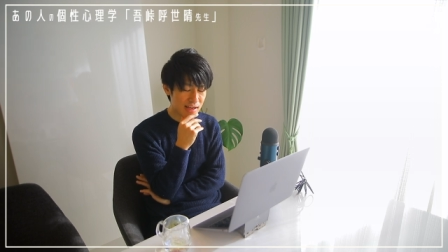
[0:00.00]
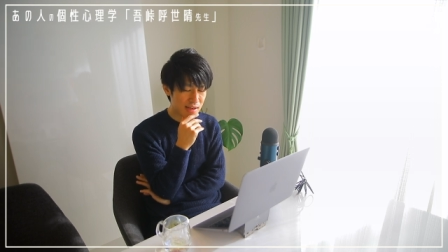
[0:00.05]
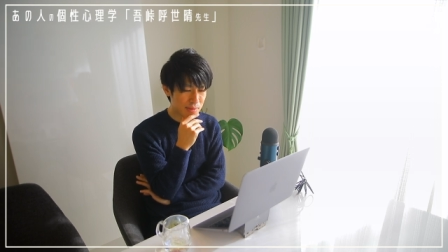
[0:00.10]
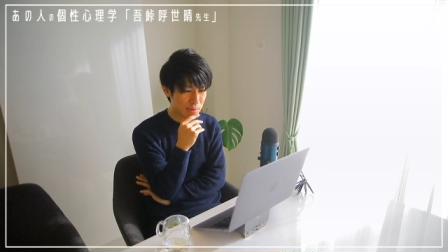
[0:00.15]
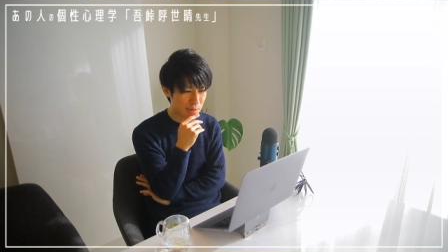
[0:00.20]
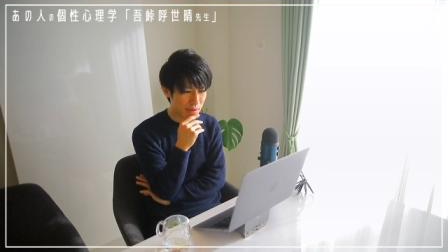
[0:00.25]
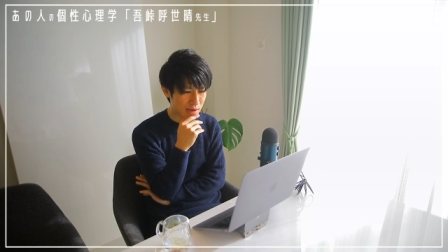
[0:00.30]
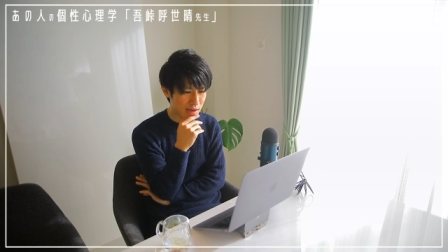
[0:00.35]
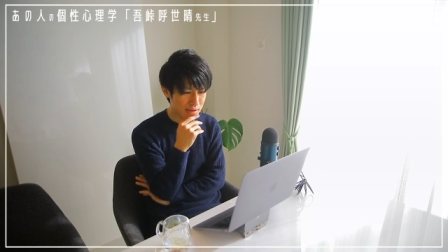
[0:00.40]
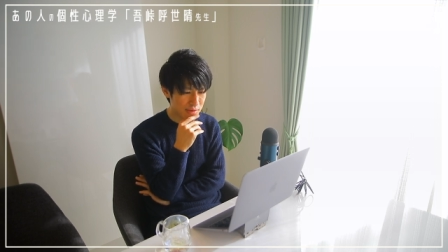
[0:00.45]

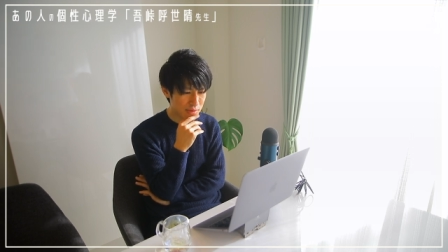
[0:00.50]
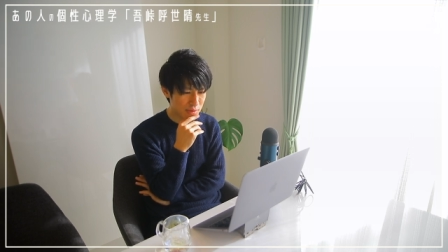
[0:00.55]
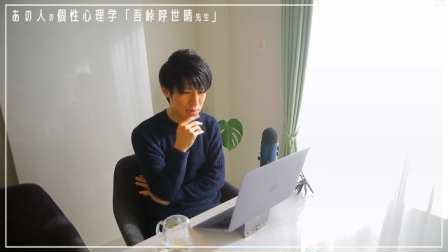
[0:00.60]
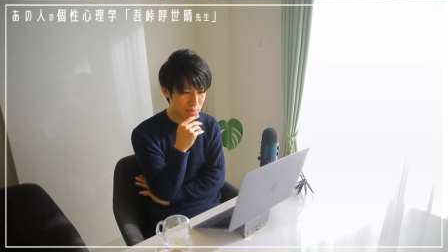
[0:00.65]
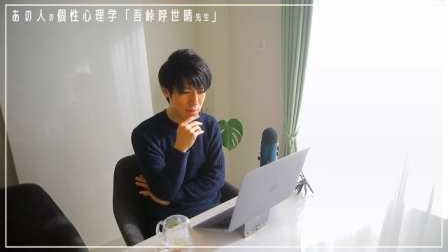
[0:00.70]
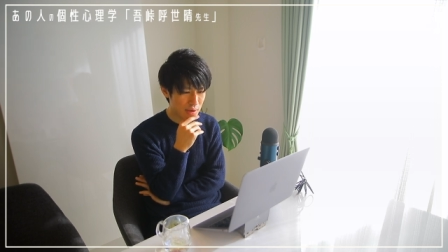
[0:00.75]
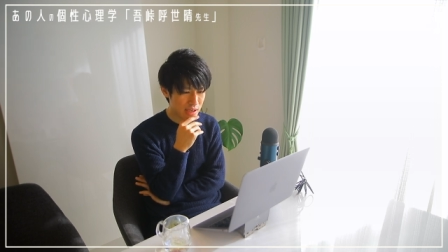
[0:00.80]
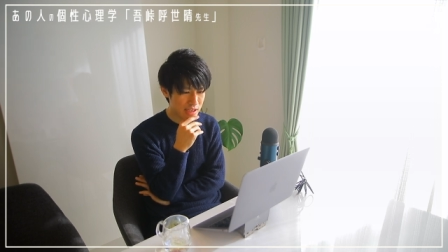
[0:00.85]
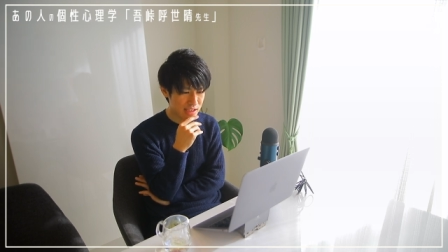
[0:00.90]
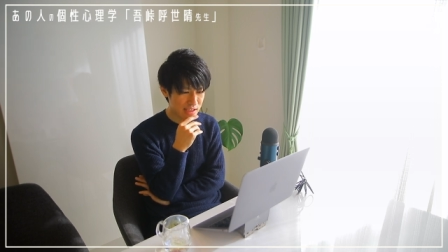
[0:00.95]
もう
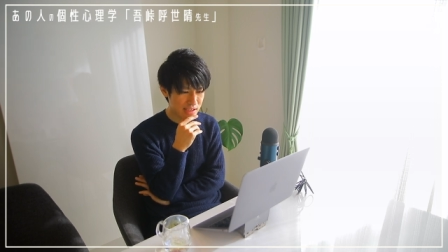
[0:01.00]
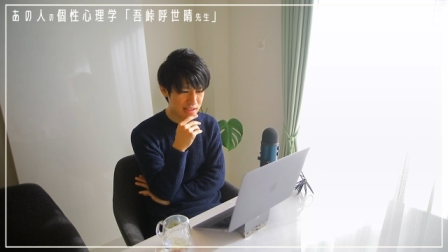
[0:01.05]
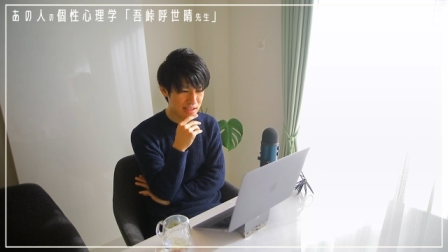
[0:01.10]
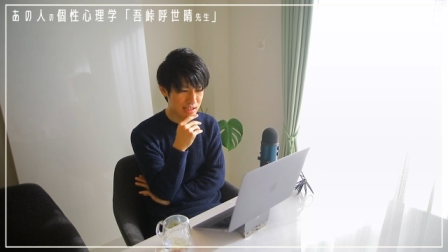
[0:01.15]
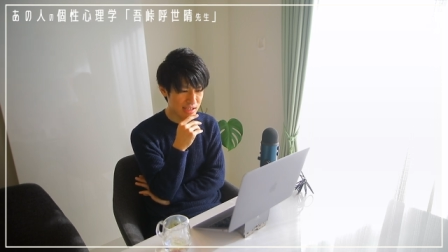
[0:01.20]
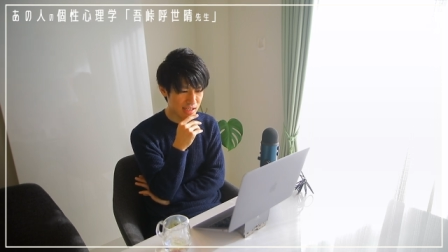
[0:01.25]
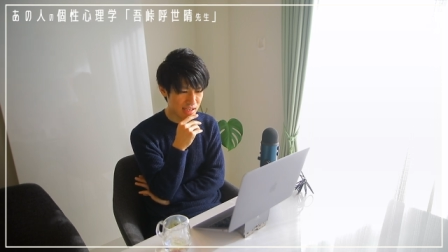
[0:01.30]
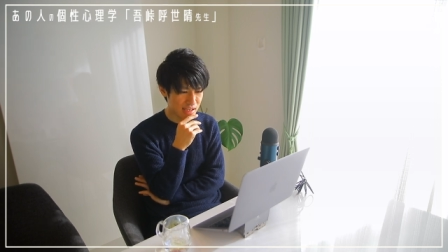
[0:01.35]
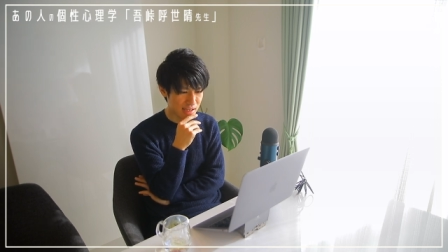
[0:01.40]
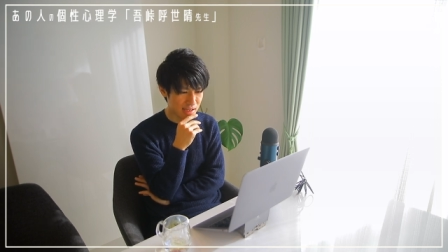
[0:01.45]
終わり
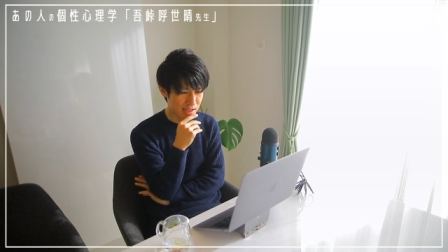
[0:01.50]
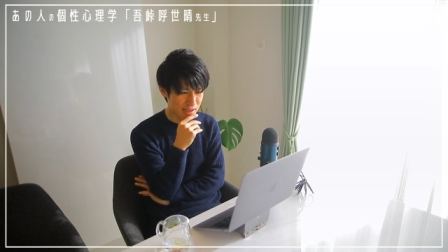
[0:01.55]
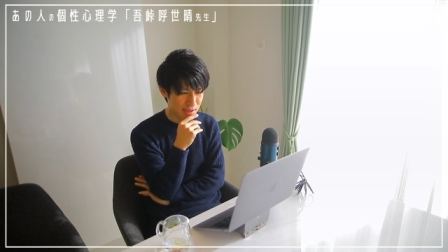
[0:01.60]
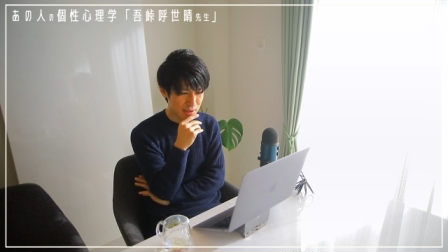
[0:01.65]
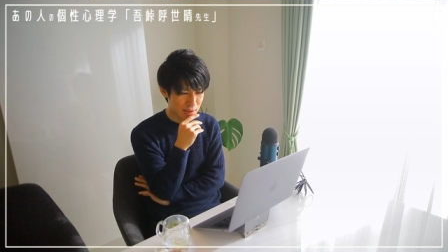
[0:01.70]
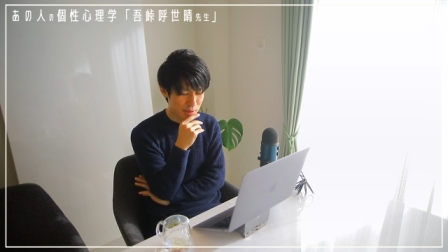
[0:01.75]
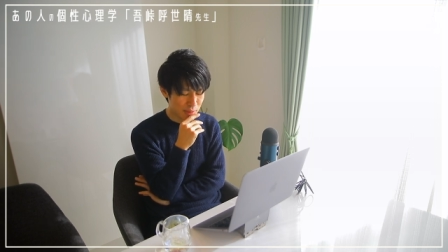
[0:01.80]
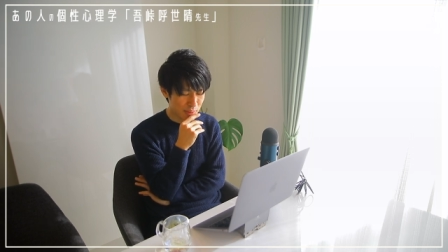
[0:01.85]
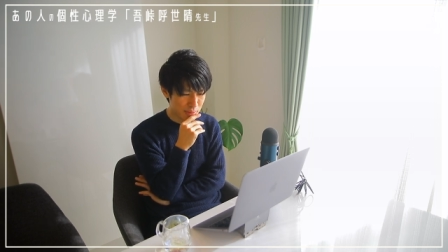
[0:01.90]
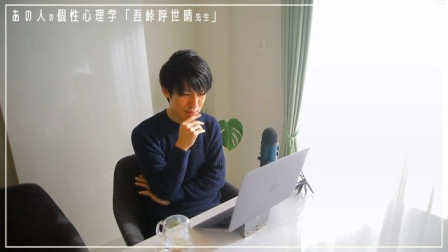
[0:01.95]
方が、
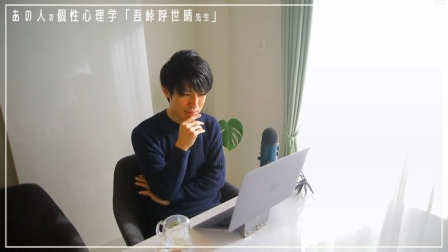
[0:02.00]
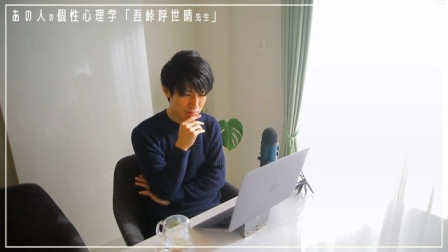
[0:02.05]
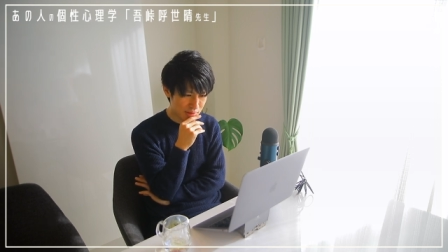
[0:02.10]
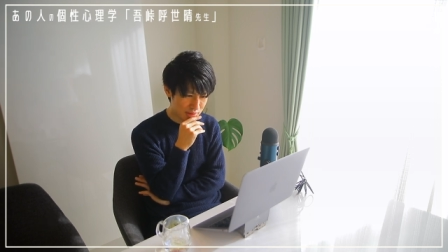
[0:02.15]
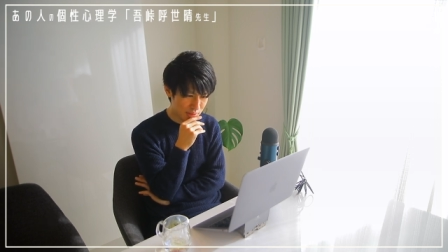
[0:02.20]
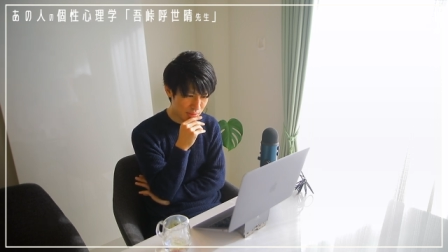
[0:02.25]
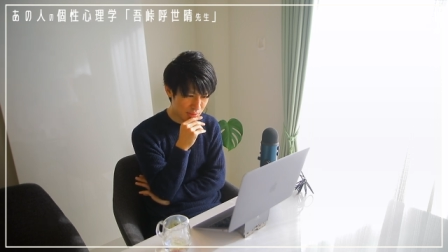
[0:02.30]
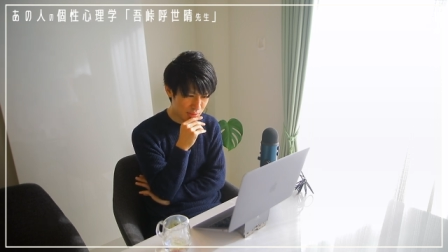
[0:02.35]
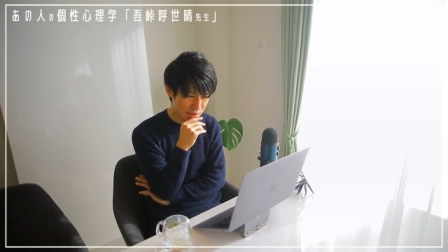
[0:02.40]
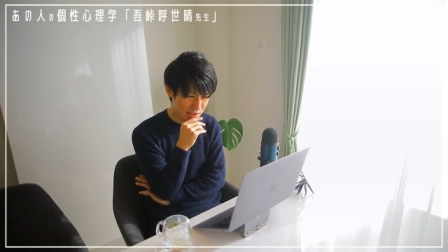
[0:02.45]
本
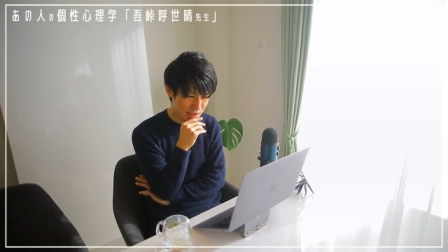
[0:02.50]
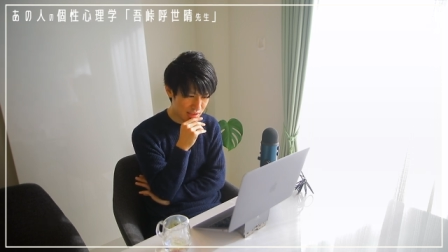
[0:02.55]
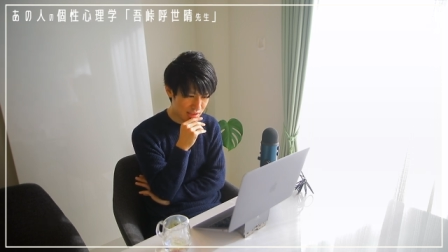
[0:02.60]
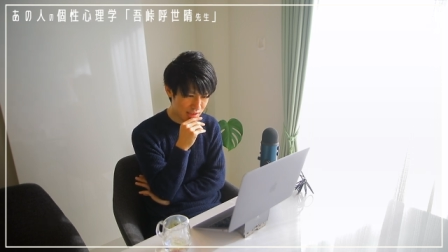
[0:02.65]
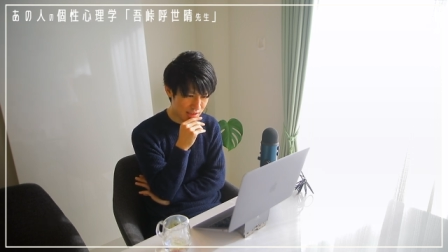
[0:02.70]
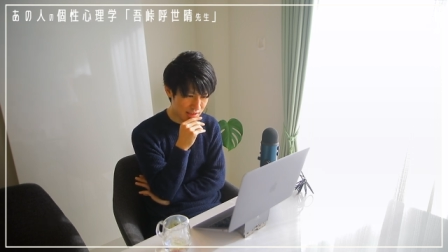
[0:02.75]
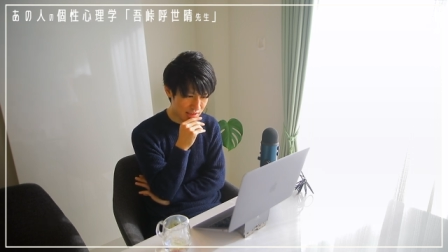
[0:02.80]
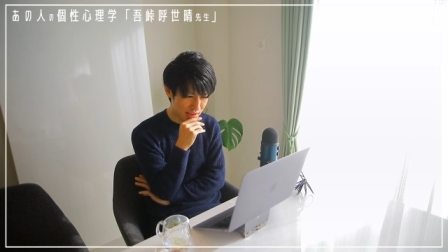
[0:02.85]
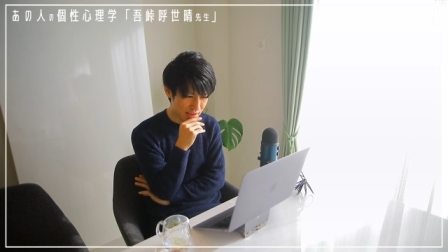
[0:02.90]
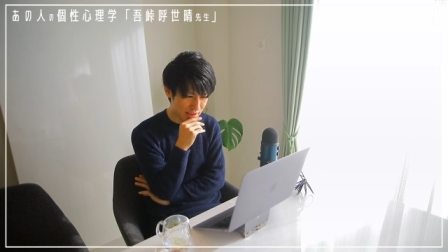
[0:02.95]
当になん
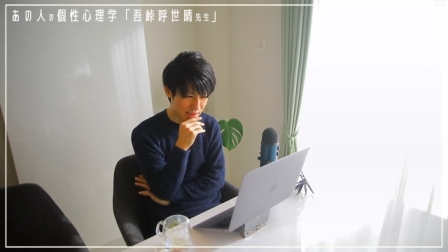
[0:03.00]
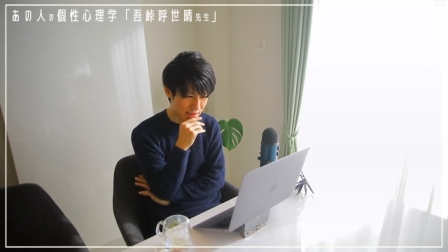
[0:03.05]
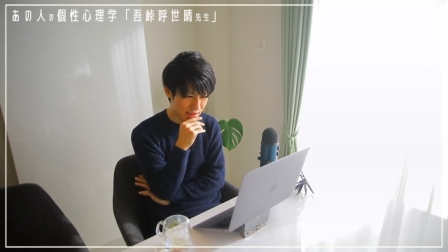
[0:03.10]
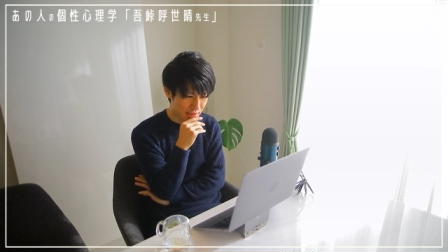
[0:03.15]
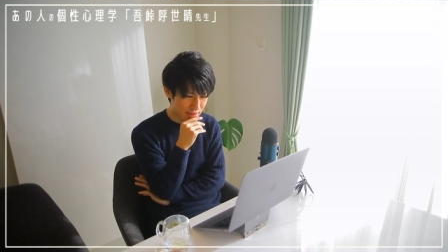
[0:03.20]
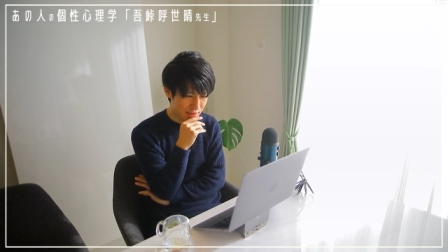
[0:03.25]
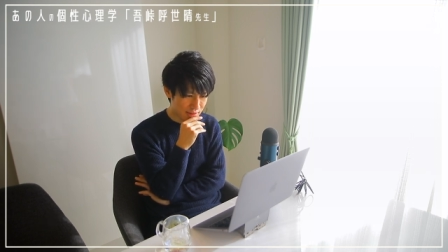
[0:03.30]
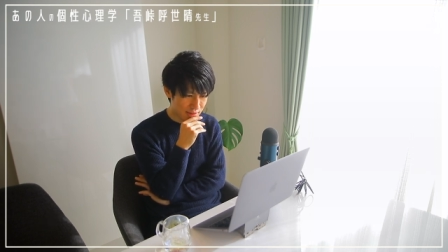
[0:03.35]
かね、